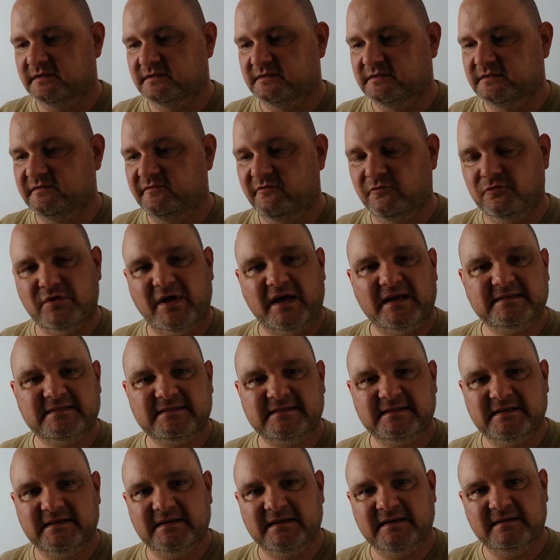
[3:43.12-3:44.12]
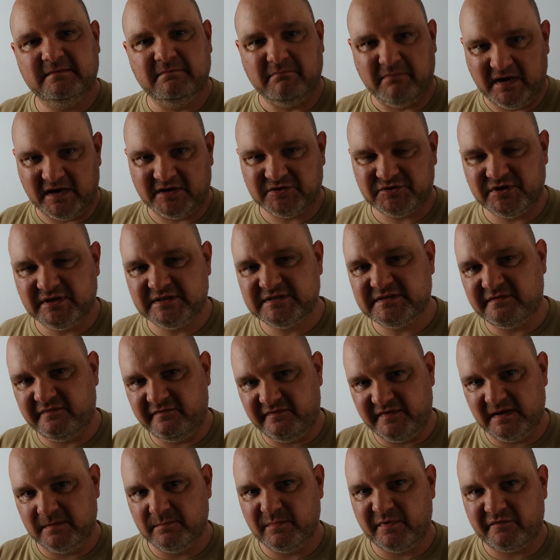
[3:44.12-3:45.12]
12 e, marzec,
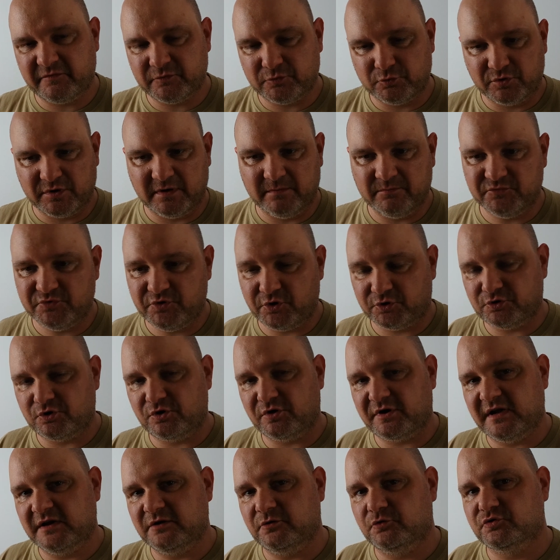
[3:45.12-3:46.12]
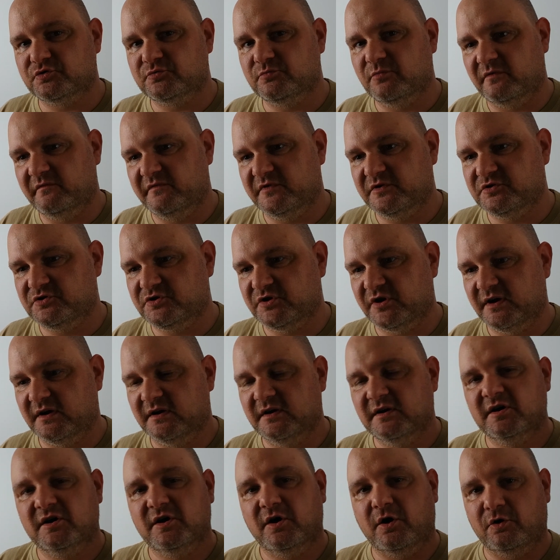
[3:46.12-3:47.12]
film, w którym doktor Kękuś mówi,
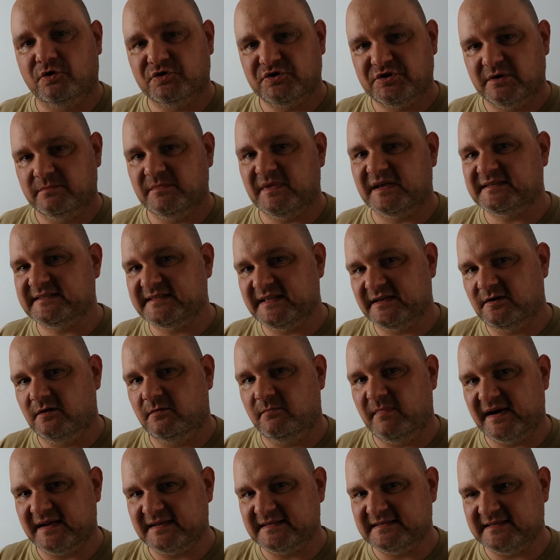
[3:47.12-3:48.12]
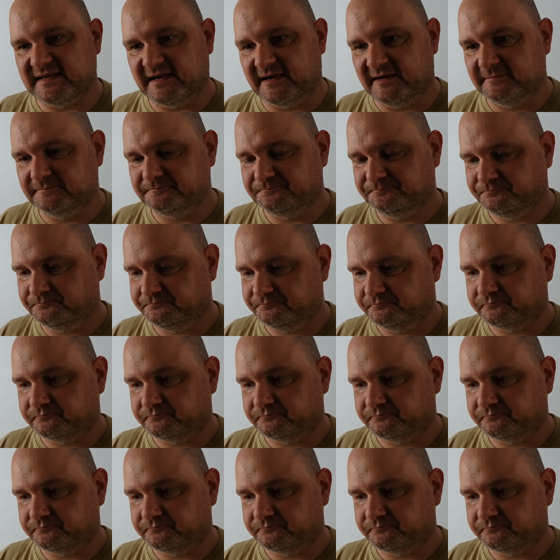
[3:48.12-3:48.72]
że 18 marca